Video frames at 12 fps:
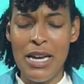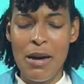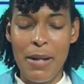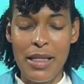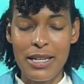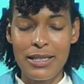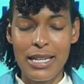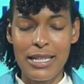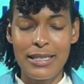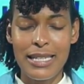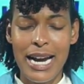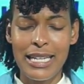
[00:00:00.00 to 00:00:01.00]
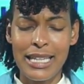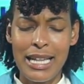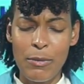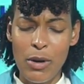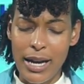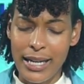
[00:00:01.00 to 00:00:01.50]
Padre Celestial, te
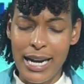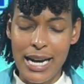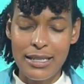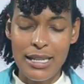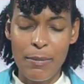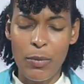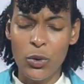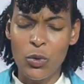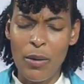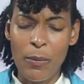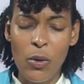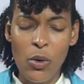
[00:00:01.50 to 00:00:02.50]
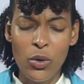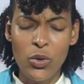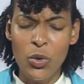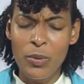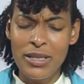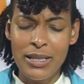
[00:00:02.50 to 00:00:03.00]
damos las gracias por tu amor,
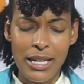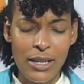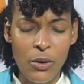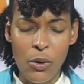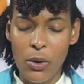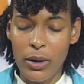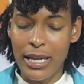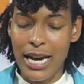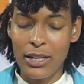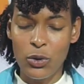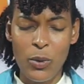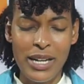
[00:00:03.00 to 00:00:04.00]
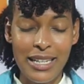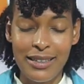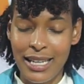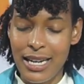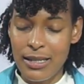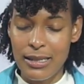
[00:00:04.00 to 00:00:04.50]
tu misericordia, tu
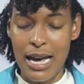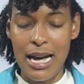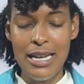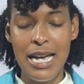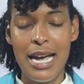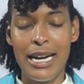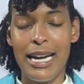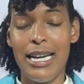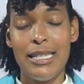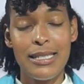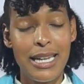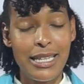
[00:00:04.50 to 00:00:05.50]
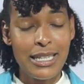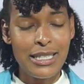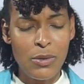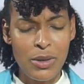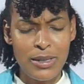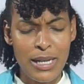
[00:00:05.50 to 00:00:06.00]
grandeza que le extiende hacia
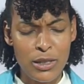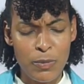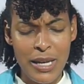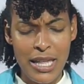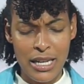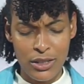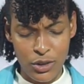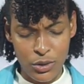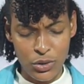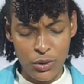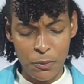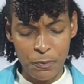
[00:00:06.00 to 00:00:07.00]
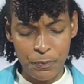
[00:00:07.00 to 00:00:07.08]
nuestras vidas, Dios.